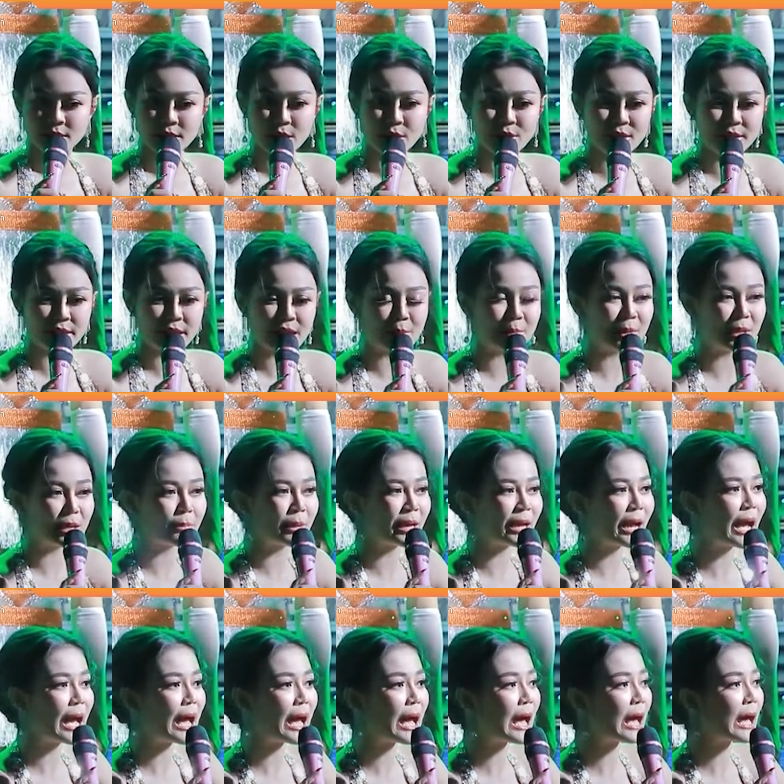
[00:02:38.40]
เจ้าหน้าที่มีไหม
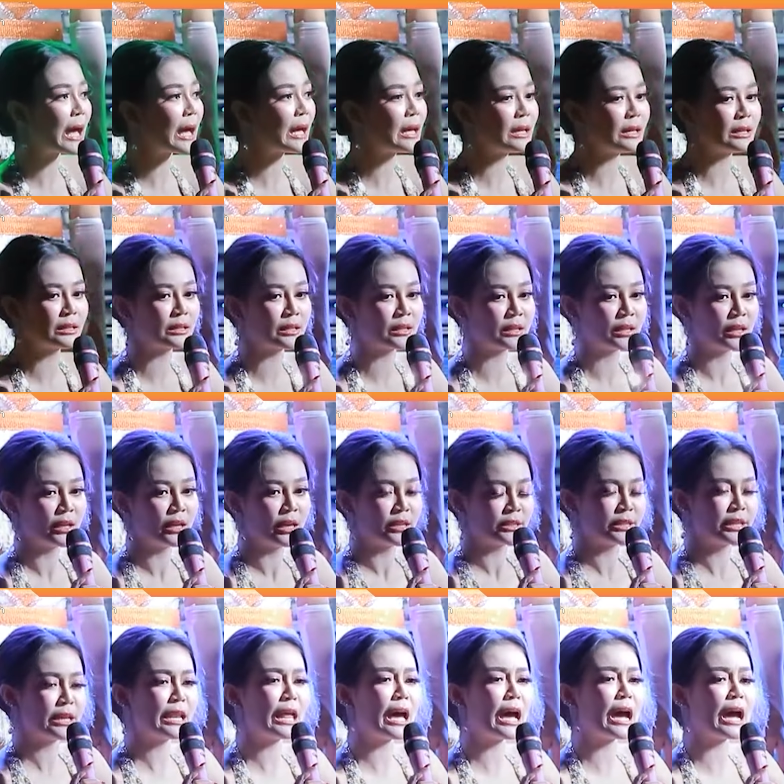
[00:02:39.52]
คะ
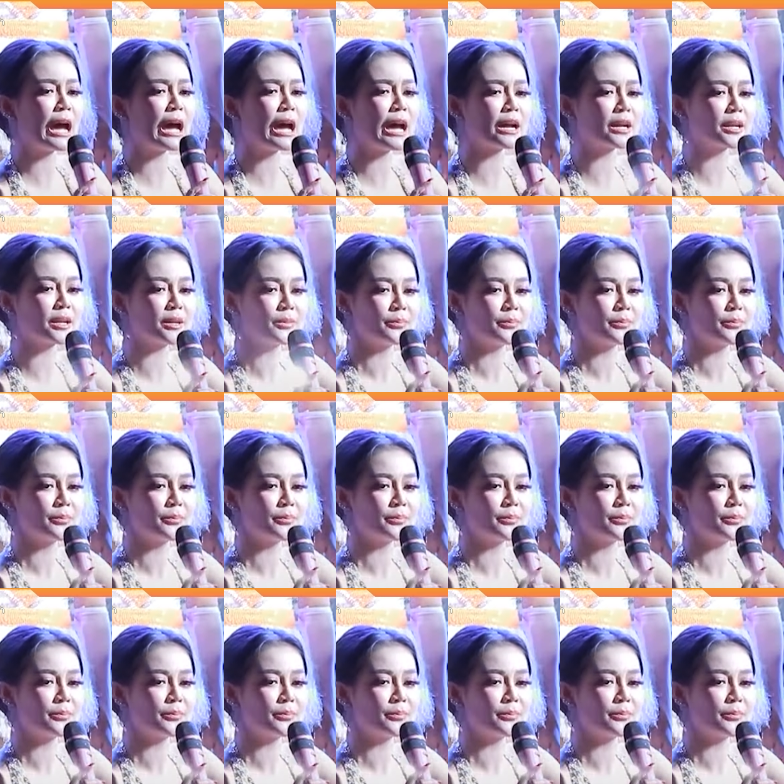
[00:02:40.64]
ที่รัก